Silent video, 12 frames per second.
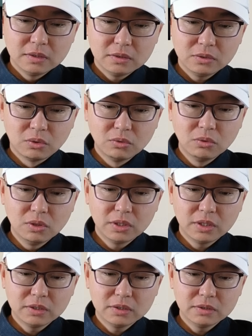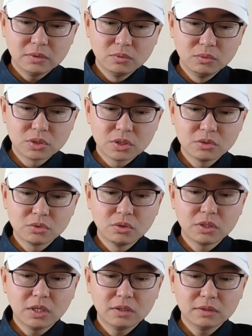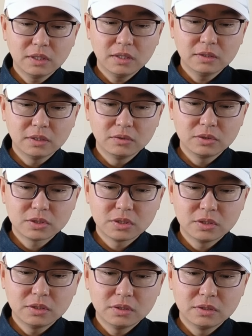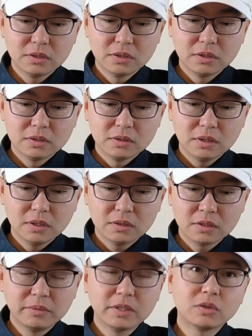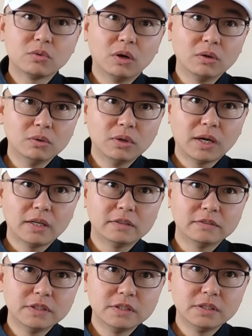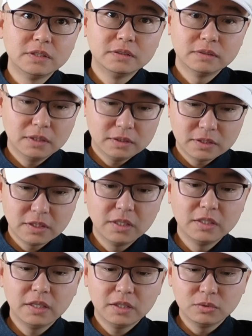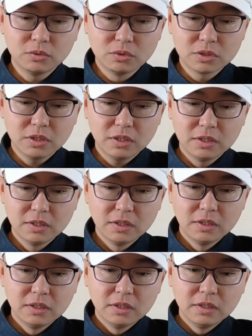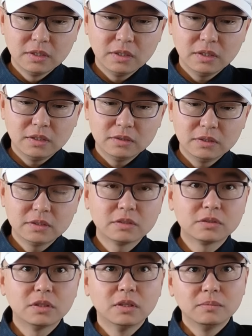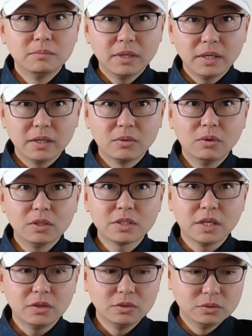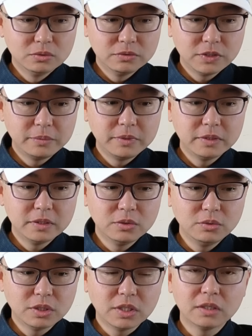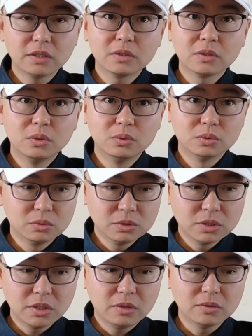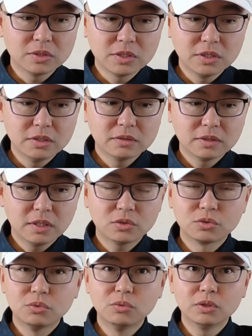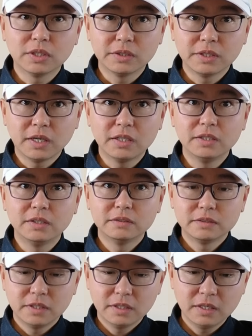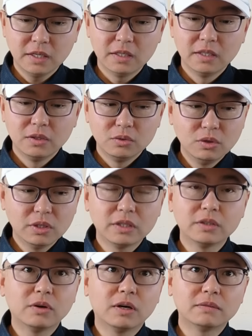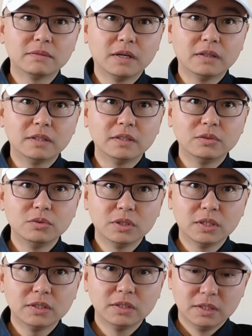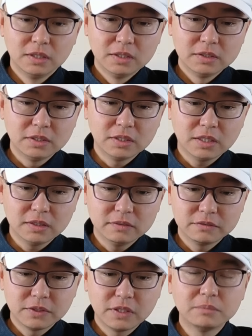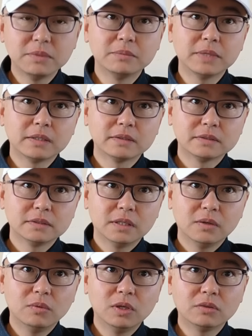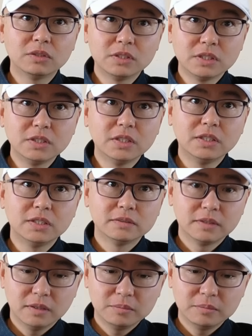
通过这个务实磋商啊，等于是啊，特别是管控海上分歧啊，这里应该有共识了啊，那就是美国想要用菲律宾和越南共同挑衅啊中国在南海利益，现在看。 越南这块啊，人家越南现在看非常明白啊，我要的经济利益啊，